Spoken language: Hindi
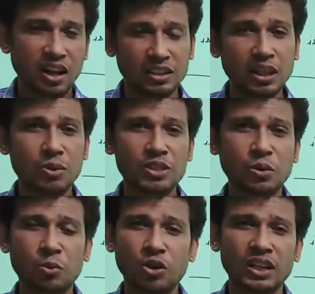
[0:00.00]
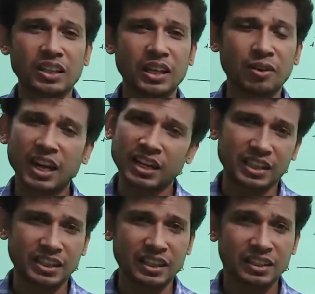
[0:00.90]
अदरवाइज वो प्रोडक्ट देने वाला
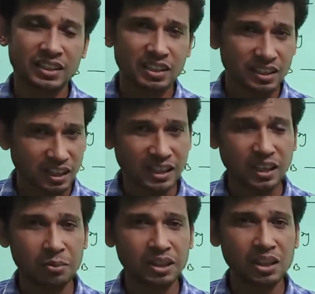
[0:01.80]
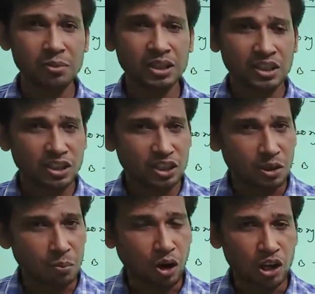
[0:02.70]
नहीं है कहने का मतलब
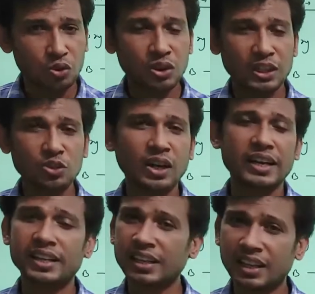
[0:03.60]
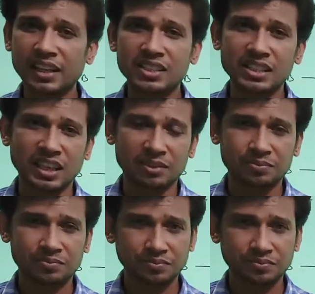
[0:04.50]
कि मॉलिक्यूल का जो काइनेटिक एनर्जी है